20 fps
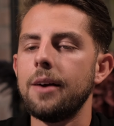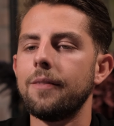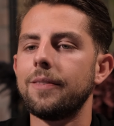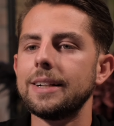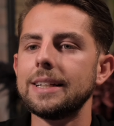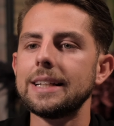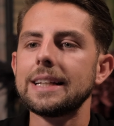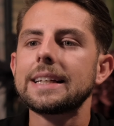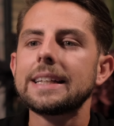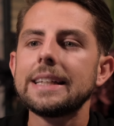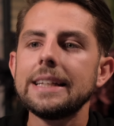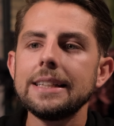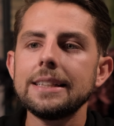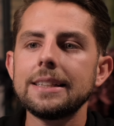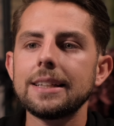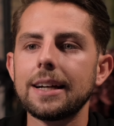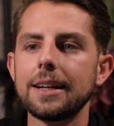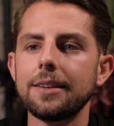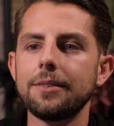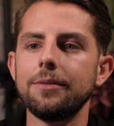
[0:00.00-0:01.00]
Weil in der
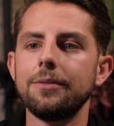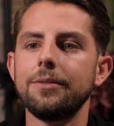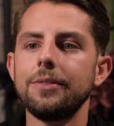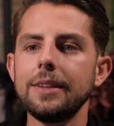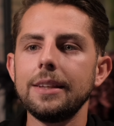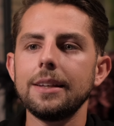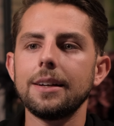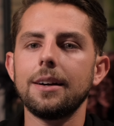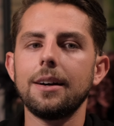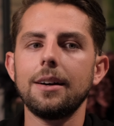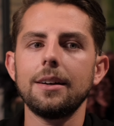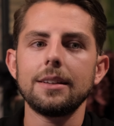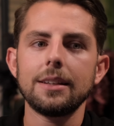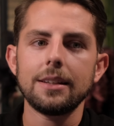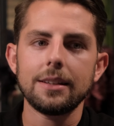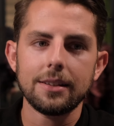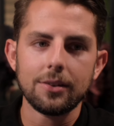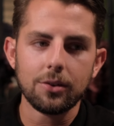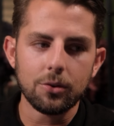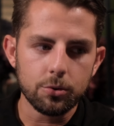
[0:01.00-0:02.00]
Kindheit wir
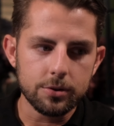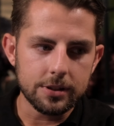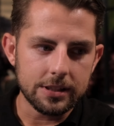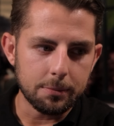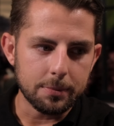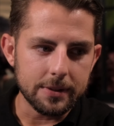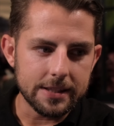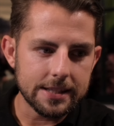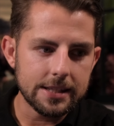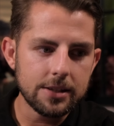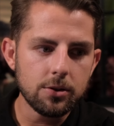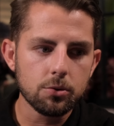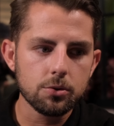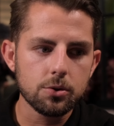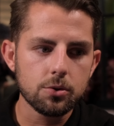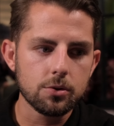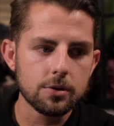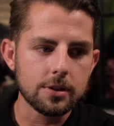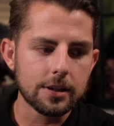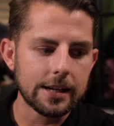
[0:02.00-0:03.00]
und die Beziehung
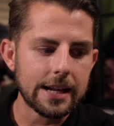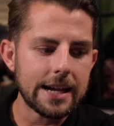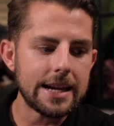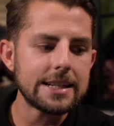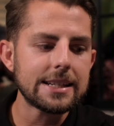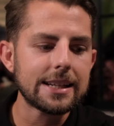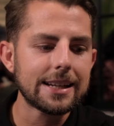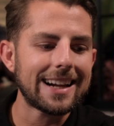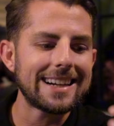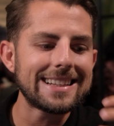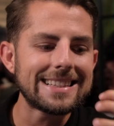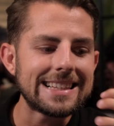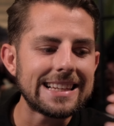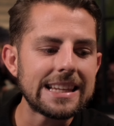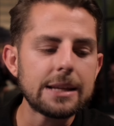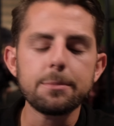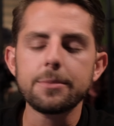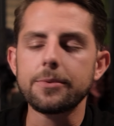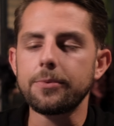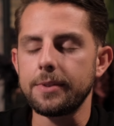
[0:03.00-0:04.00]
zu unseren Eltern als
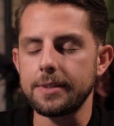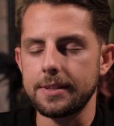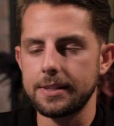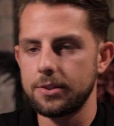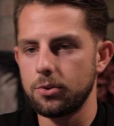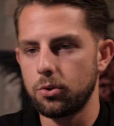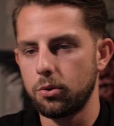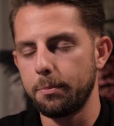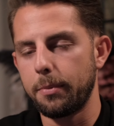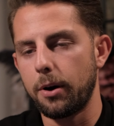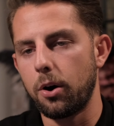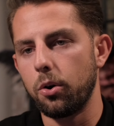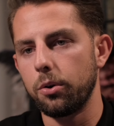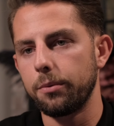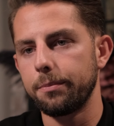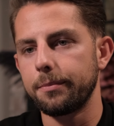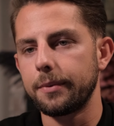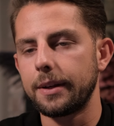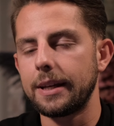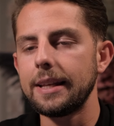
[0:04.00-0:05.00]
Lebensversicherung
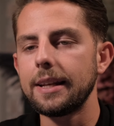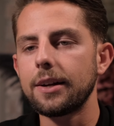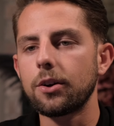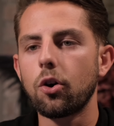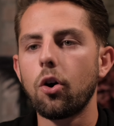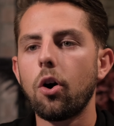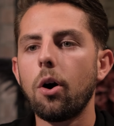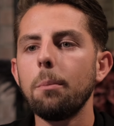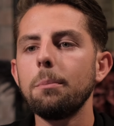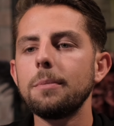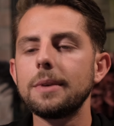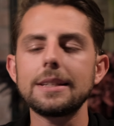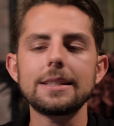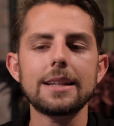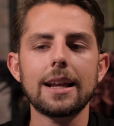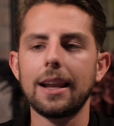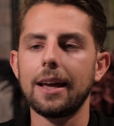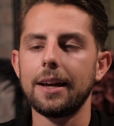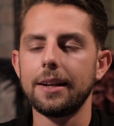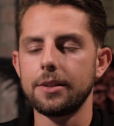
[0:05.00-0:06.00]
brauchen. Kinder kommen
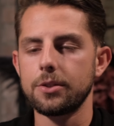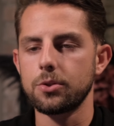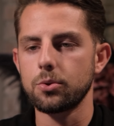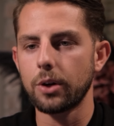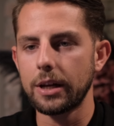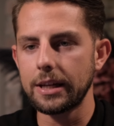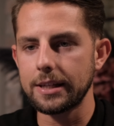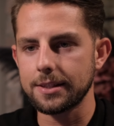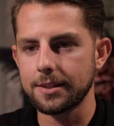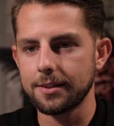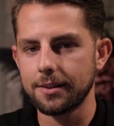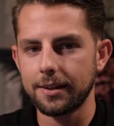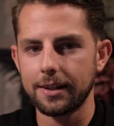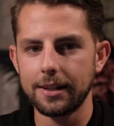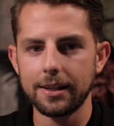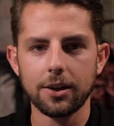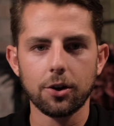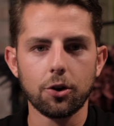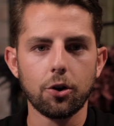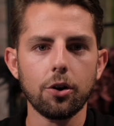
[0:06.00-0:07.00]
nicht alleine zurecht.
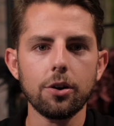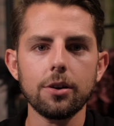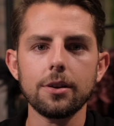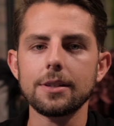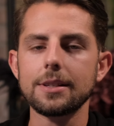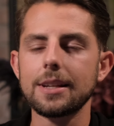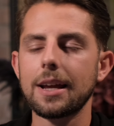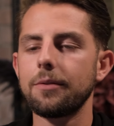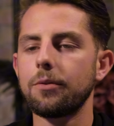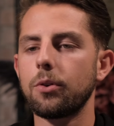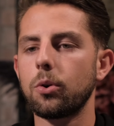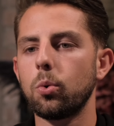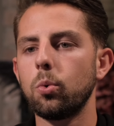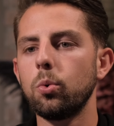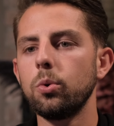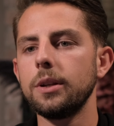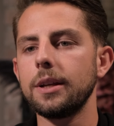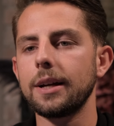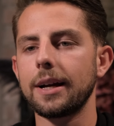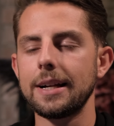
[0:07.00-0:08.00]
Kinder können nicht einfach
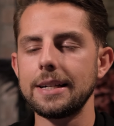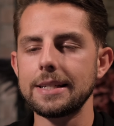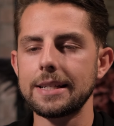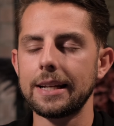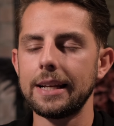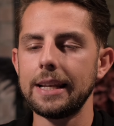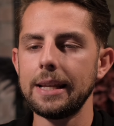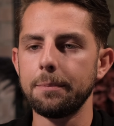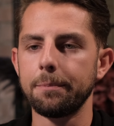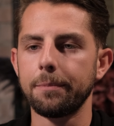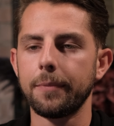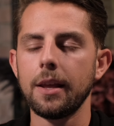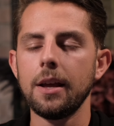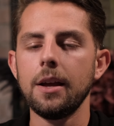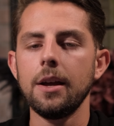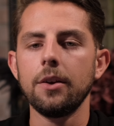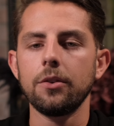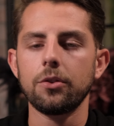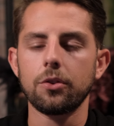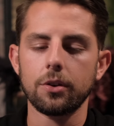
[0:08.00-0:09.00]
ohne ihre Eltern leben,
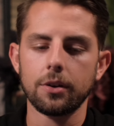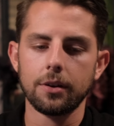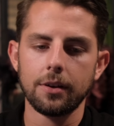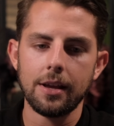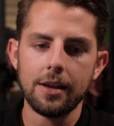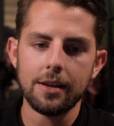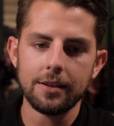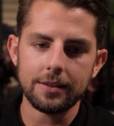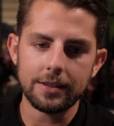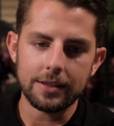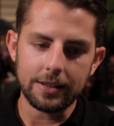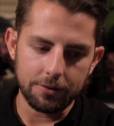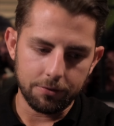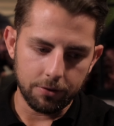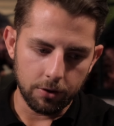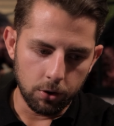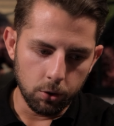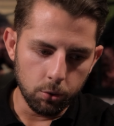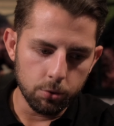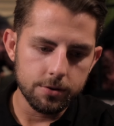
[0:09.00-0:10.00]
sondern der
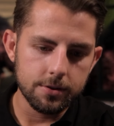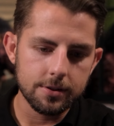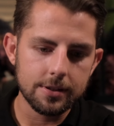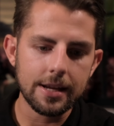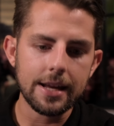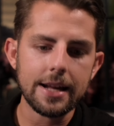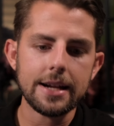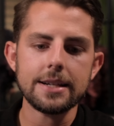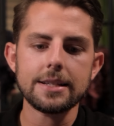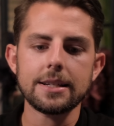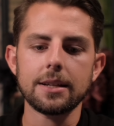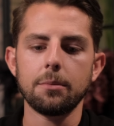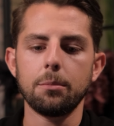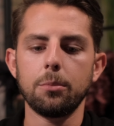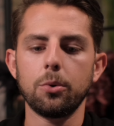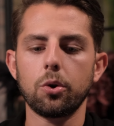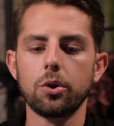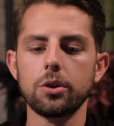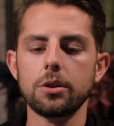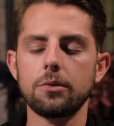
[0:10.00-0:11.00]
Verlust der Eltern
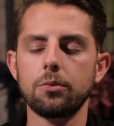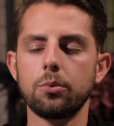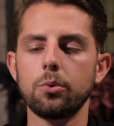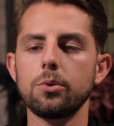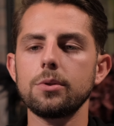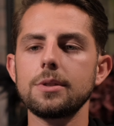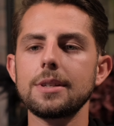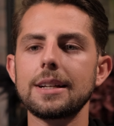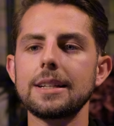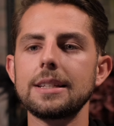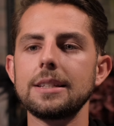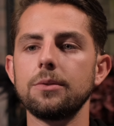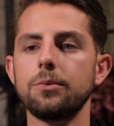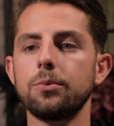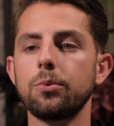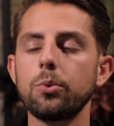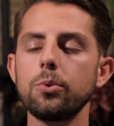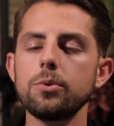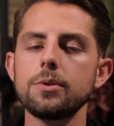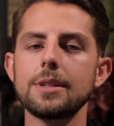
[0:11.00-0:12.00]
bedeutet für uns eigentlich in
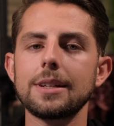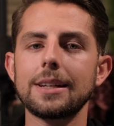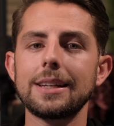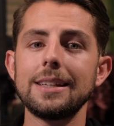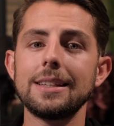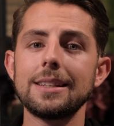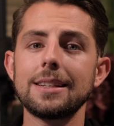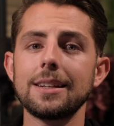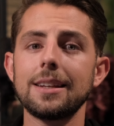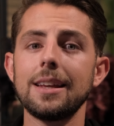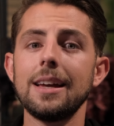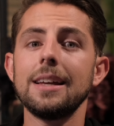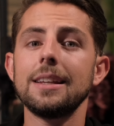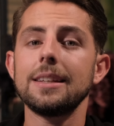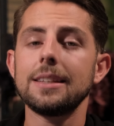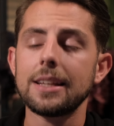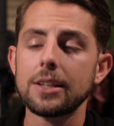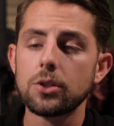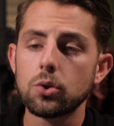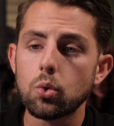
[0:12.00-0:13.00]
frühester Kindheit
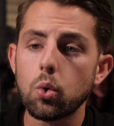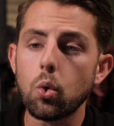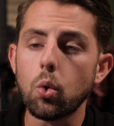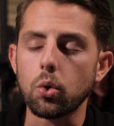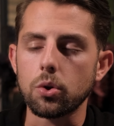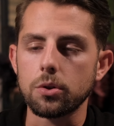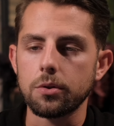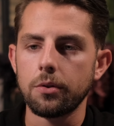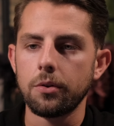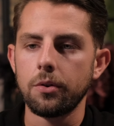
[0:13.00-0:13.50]
der Tod.